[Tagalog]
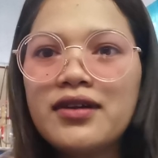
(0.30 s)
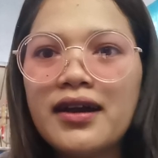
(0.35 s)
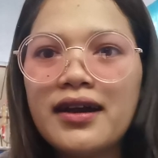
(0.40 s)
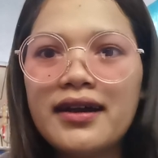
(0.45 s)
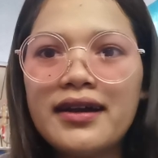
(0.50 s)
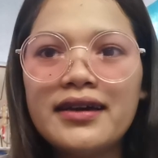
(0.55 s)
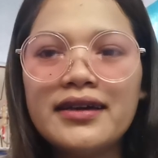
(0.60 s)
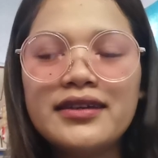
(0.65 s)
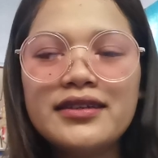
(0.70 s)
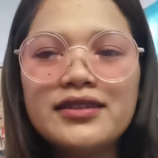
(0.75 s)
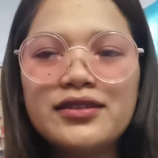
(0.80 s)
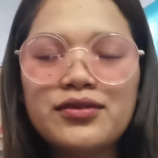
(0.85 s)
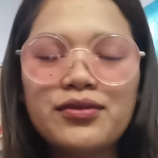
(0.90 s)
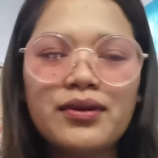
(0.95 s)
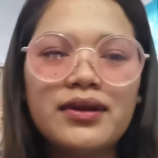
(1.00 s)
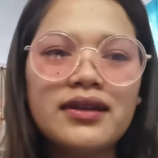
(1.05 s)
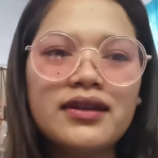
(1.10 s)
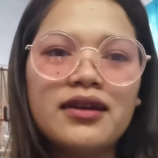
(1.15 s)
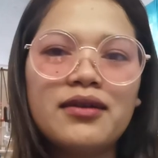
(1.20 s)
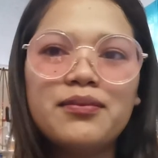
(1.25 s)
guys,
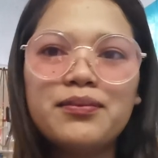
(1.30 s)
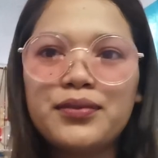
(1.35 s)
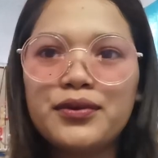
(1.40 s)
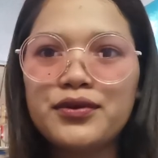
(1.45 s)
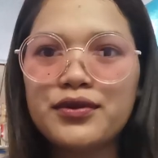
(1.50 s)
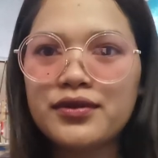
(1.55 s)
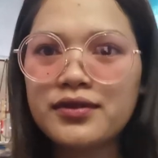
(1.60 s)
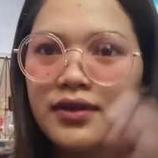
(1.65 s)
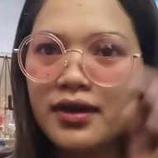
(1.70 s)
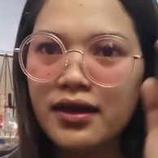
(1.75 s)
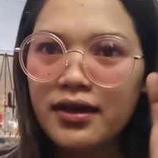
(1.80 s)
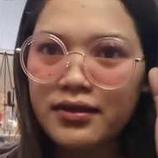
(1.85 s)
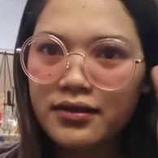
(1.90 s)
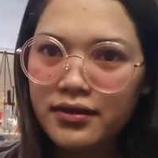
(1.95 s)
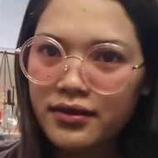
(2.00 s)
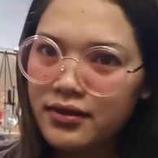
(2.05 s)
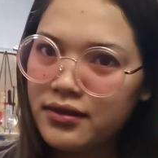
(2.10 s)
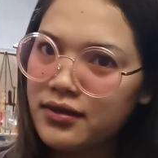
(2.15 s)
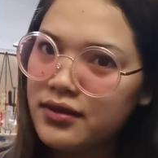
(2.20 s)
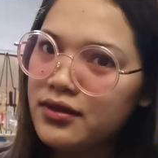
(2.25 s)
welcome po sa
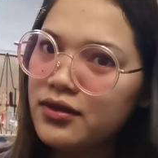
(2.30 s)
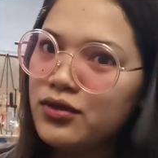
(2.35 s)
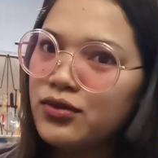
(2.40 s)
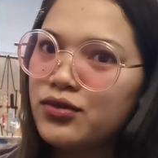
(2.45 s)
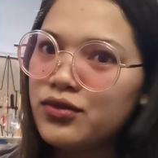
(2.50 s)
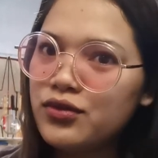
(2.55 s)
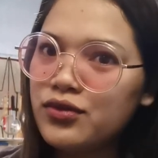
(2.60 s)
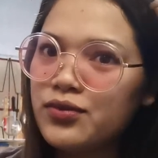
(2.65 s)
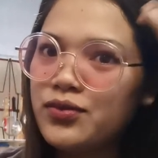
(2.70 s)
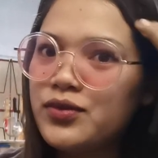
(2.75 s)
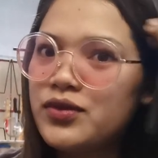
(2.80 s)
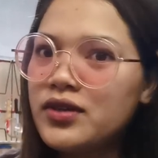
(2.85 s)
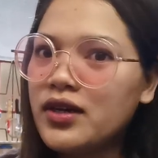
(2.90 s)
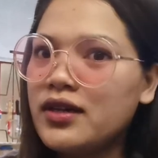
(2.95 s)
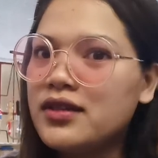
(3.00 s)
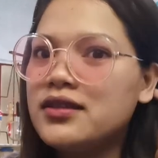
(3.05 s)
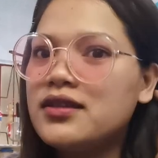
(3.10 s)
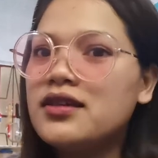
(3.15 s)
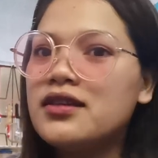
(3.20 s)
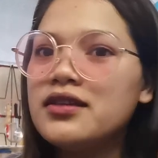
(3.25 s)
ating YouTube
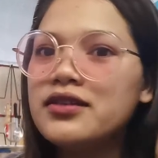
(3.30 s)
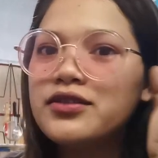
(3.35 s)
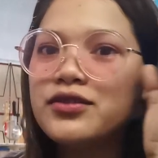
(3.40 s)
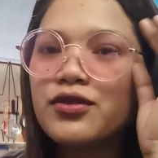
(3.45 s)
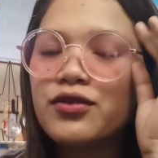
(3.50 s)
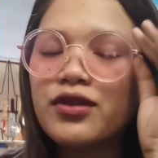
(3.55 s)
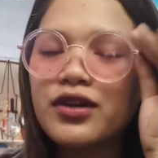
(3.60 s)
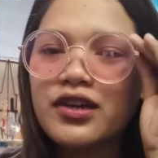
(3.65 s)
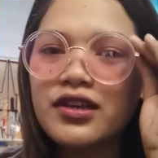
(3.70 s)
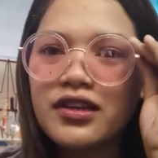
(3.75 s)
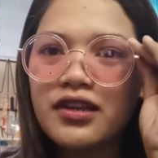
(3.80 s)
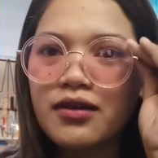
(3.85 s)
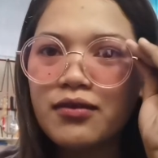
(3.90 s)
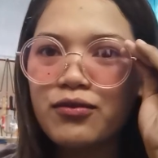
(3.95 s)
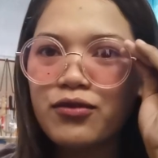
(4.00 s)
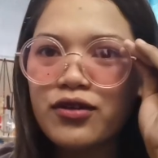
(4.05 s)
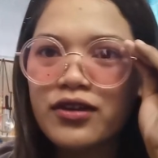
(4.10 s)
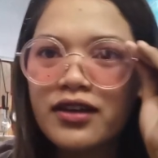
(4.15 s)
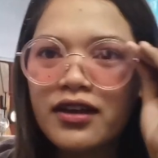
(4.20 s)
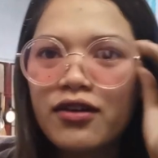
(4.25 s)
channel. So ngayon
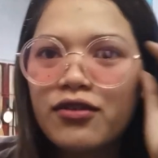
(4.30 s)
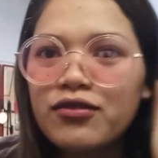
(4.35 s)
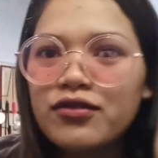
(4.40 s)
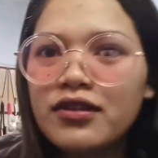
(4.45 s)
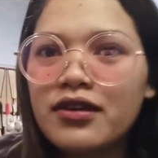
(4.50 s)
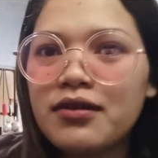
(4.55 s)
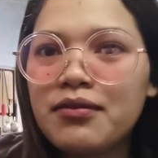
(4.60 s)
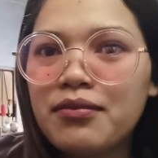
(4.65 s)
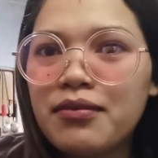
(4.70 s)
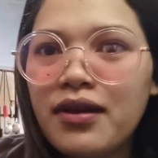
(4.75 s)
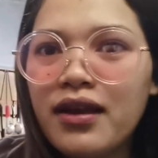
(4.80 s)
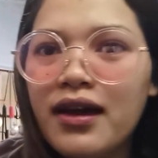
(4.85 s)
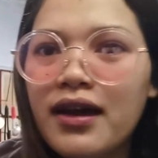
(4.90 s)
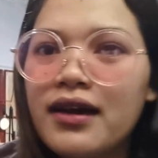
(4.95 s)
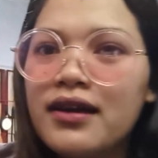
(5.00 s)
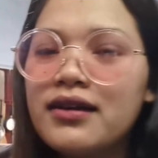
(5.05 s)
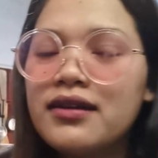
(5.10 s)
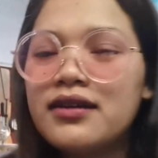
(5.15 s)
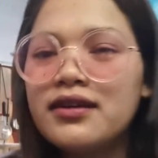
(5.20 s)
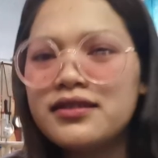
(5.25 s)
lang muli ako
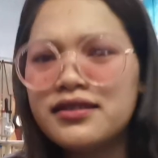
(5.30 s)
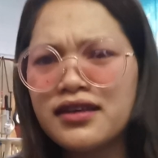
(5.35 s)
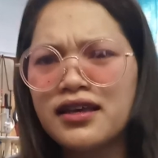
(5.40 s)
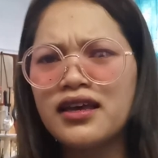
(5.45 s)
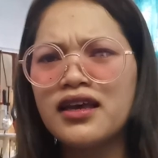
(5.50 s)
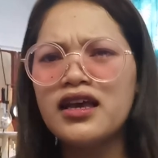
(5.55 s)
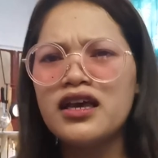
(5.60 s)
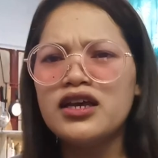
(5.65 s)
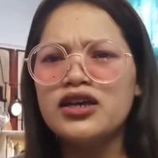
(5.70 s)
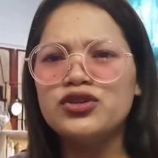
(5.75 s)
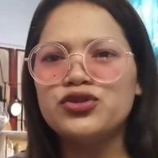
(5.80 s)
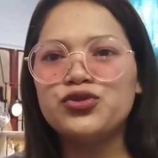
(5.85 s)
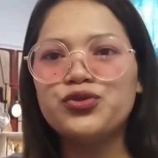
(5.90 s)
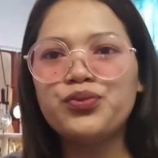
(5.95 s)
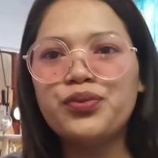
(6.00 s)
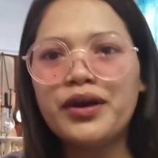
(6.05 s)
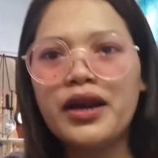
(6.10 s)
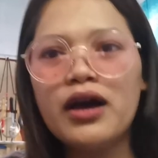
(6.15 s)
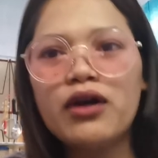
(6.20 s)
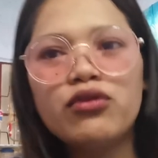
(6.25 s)
nag-vlog kasi
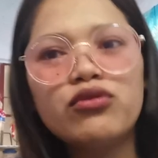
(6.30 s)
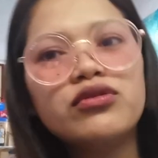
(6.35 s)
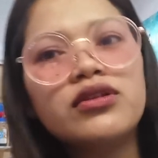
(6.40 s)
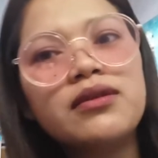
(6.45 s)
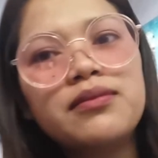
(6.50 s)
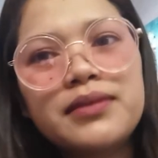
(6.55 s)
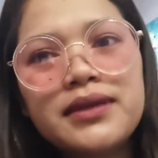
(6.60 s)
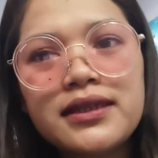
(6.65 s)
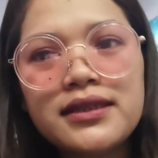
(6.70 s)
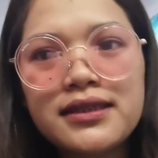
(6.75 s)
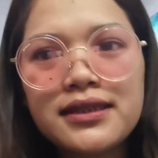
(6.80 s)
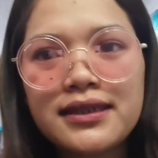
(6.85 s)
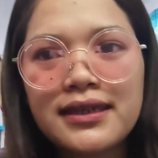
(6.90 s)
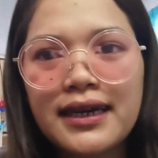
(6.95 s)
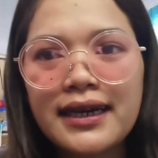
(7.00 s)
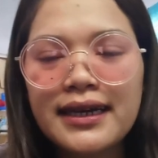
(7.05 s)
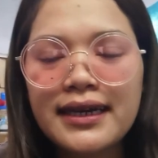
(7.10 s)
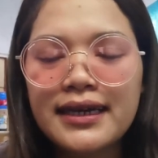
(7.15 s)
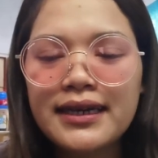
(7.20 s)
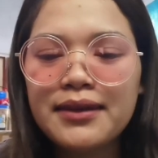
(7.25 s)
sobra akong na-busy
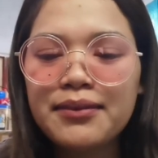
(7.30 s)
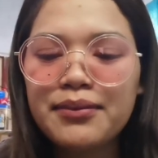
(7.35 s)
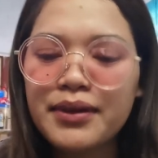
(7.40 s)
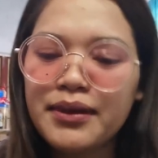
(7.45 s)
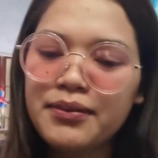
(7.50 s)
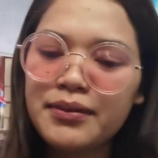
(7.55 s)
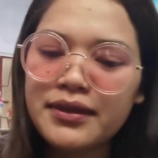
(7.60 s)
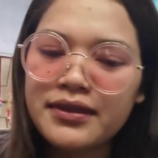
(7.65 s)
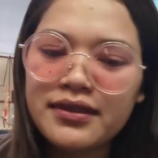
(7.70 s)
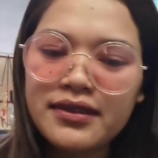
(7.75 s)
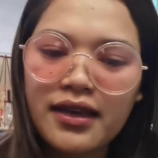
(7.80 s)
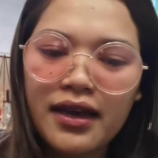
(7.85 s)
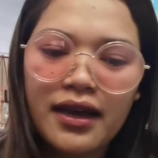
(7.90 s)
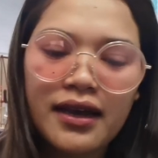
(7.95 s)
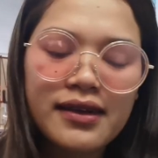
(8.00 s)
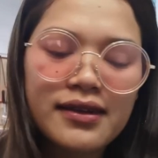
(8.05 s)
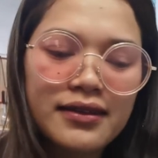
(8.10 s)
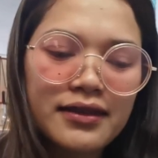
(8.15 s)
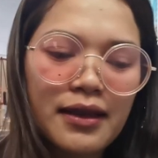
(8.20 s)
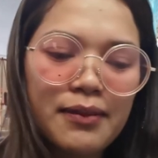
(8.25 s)
kay Baby Zack.